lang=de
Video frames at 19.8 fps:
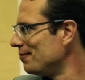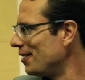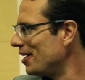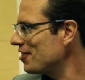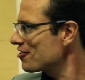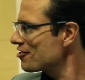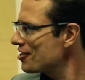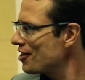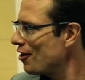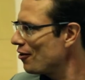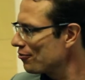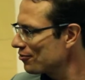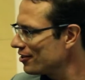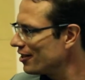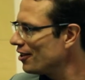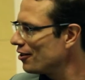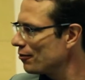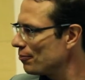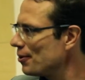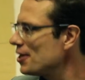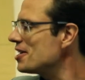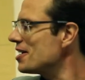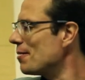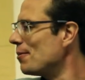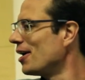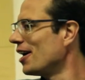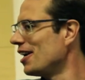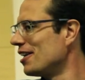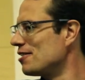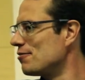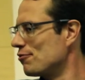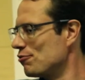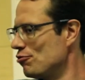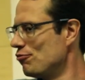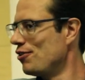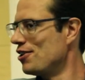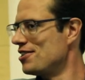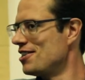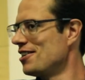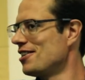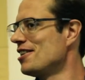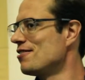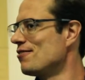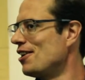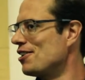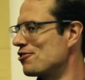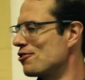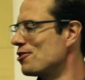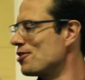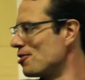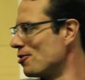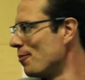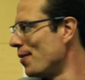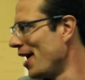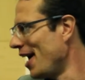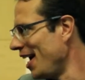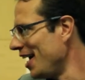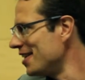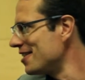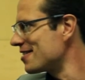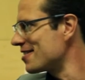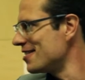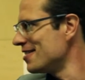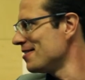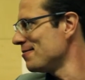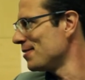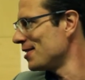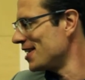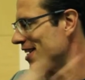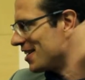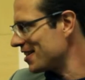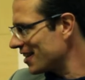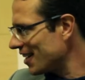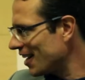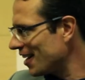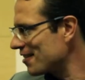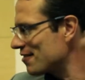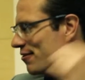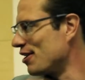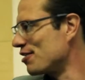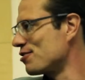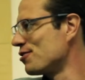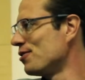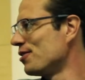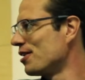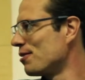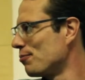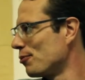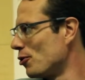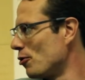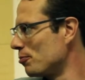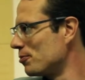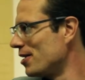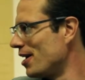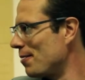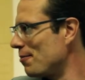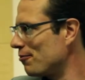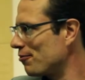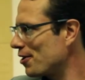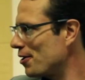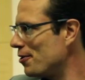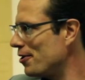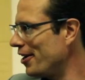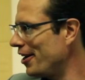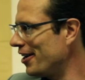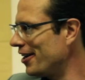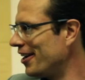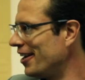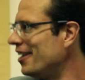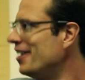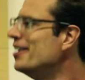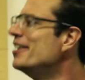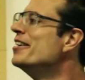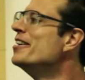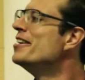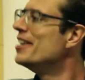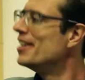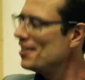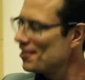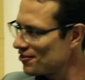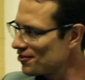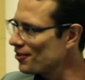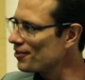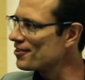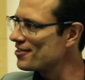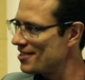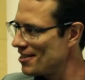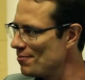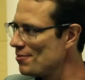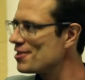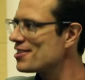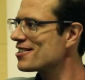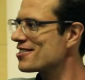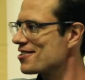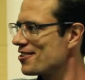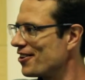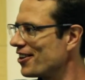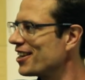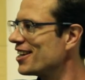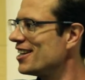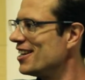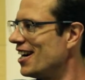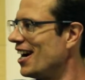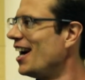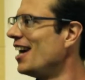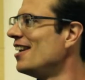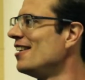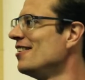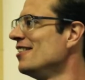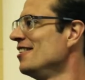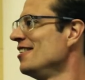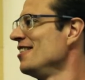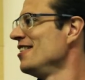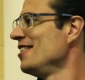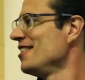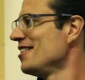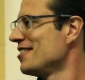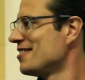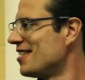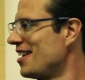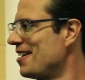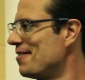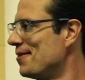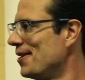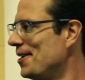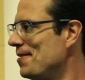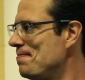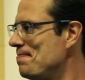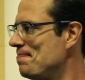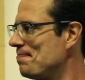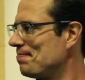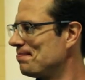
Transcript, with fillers: Menschen auftauchen. Bin ich aber relativ zuversichtlich, weil schon die Nummer 1, mit der ich gerade zwei Stunden geprobt habe, Frau Hörner, ist schon ein ziemliches Original selber.